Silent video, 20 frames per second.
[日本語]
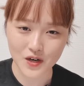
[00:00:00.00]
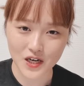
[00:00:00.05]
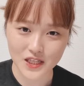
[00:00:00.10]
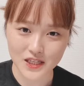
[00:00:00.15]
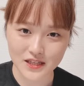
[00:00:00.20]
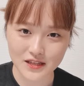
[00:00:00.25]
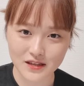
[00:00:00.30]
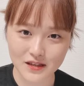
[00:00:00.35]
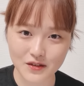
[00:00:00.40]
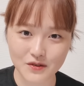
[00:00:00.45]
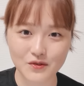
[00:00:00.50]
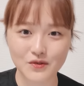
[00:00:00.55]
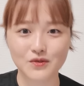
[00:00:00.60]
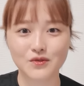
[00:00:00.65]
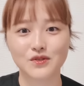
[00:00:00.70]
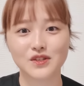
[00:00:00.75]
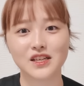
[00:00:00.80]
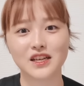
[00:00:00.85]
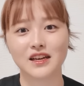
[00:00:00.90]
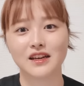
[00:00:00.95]
かっていうふ
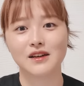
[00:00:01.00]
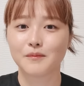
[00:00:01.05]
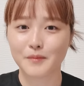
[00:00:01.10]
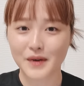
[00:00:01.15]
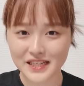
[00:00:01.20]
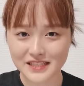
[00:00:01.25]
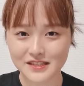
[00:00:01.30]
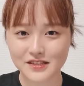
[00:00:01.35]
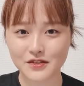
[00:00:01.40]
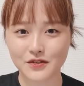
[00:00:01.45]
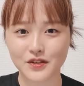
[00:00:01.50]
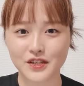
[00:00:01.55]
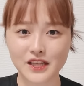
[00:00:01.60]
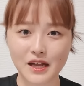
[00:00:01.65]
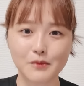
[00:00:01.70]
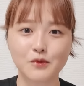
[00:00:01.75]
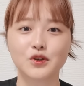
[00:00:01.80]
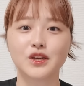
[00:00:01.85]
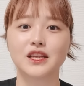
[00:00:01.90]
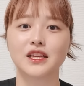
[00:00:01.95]
うにまっすぐひ
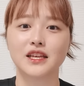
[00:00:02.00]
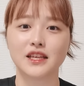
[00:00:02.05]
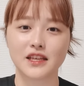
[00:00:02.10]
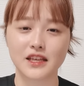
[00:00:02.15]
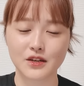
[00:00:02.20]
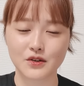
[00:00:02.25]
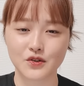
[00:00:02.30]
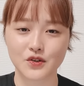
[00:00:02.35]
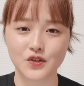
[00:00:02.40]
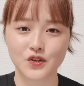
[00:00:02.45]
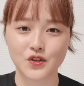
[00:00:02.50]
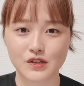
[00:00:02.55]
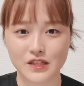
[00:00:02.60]
たむきに生きる